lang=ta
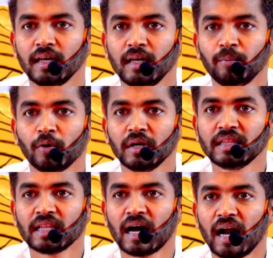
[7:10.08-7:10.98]
இப்போ
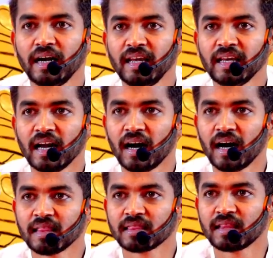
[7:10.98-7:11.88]
இந்த அழியா
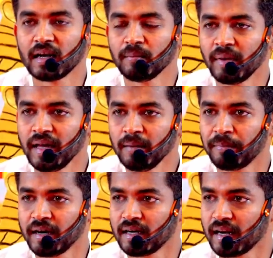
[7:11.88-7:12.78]
தன்மை
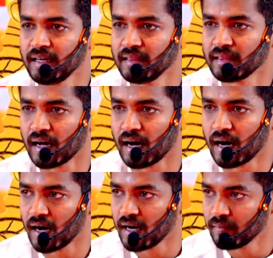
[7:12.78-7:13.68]
பெற்ற இந்த
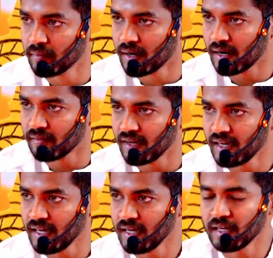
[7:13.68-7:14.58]
ஆன்மாவை
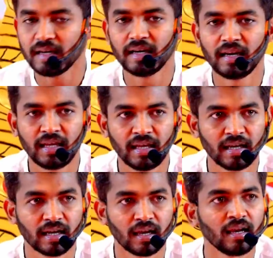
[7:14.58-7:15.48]

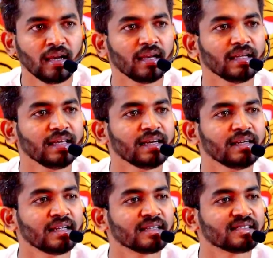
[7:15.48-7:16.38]
நீங்கள்
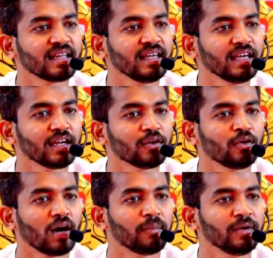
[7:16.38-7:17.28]
என்ன
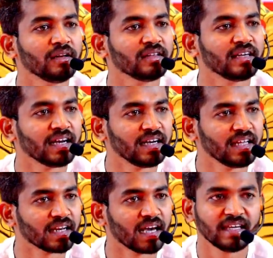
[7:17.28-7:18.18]
செய்யணும் அப்படின்னு வந்து
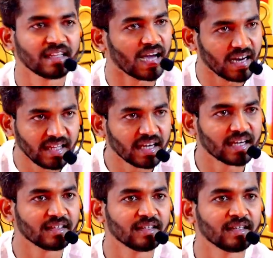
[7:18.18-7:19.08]
கேட்டீங்கன்னா இது
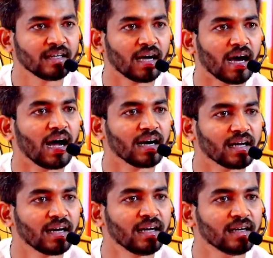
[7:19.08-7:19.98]
அழியாது ஆனா